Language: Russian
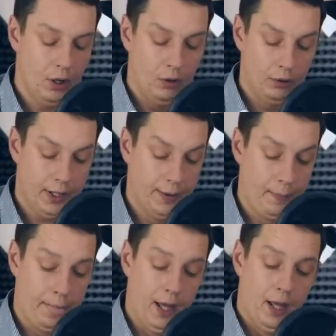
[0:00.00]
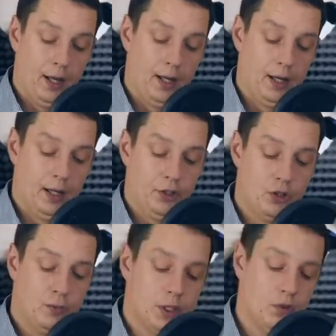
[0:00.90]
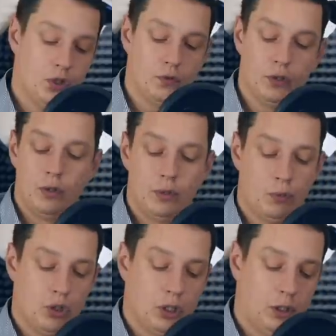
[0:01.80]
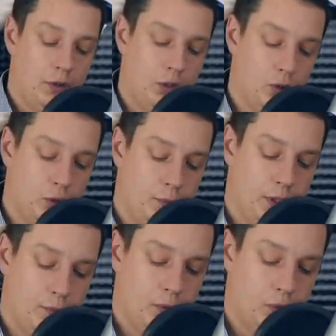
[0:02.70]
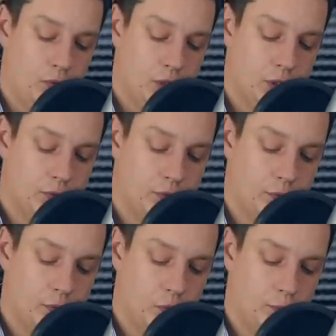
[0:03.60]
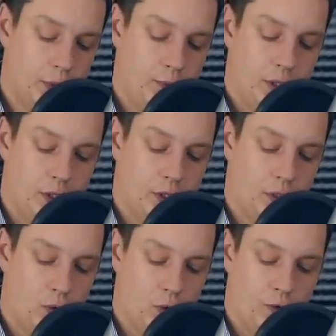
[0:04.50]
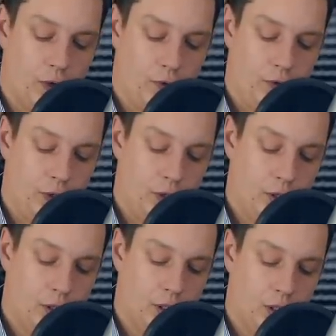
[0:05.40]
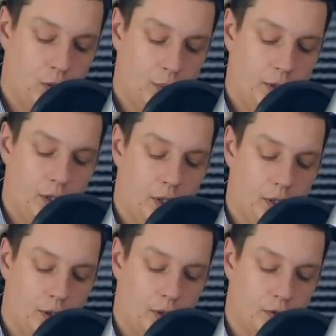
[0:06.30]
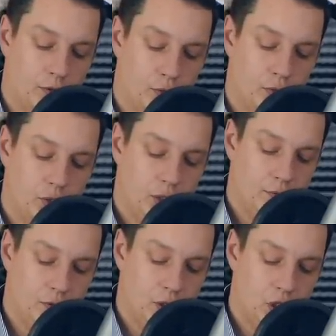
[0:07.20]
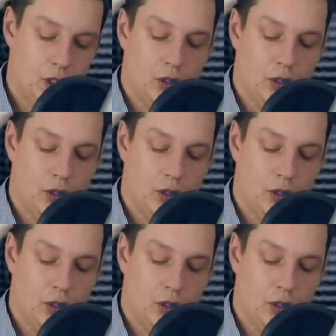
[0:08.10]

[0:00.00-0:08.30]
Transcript: Окей, а, начнем с того, что в одном из прошлых видео у меня был вызов вот примерно такого вида, когда у меня функция возвращала